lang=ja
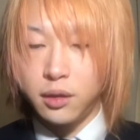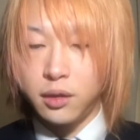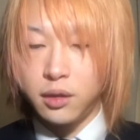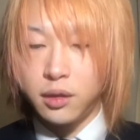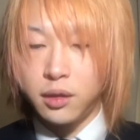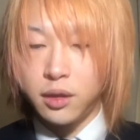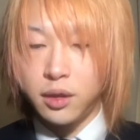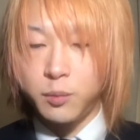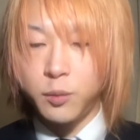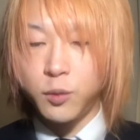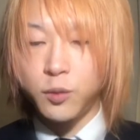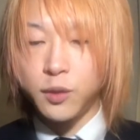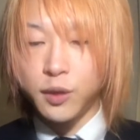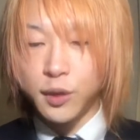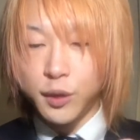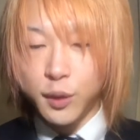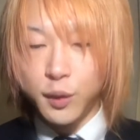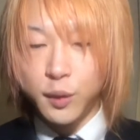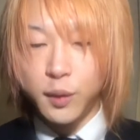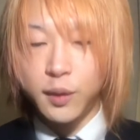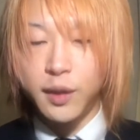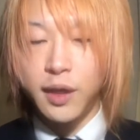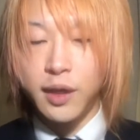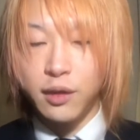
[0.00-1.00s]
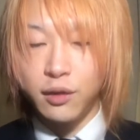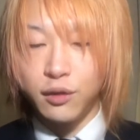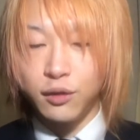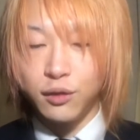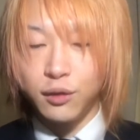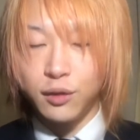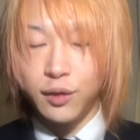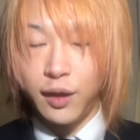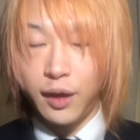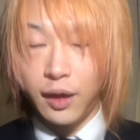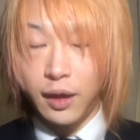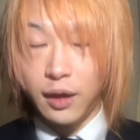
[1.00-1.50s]
自分の住んでいる、
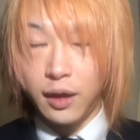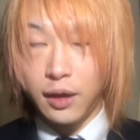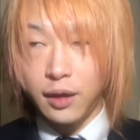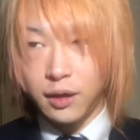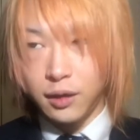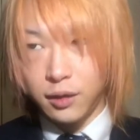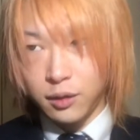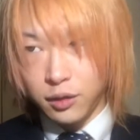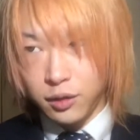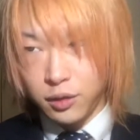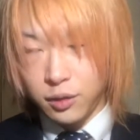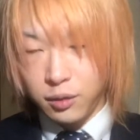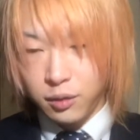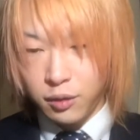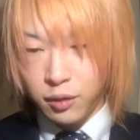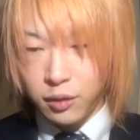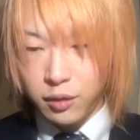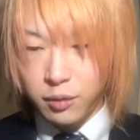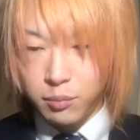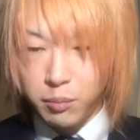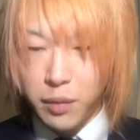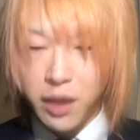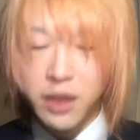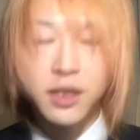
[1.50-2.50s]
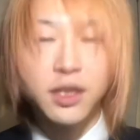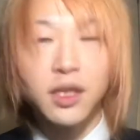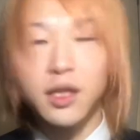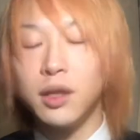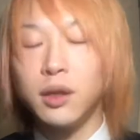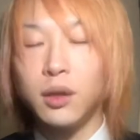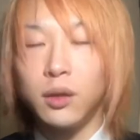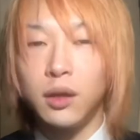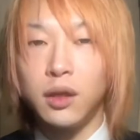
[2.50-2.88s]
町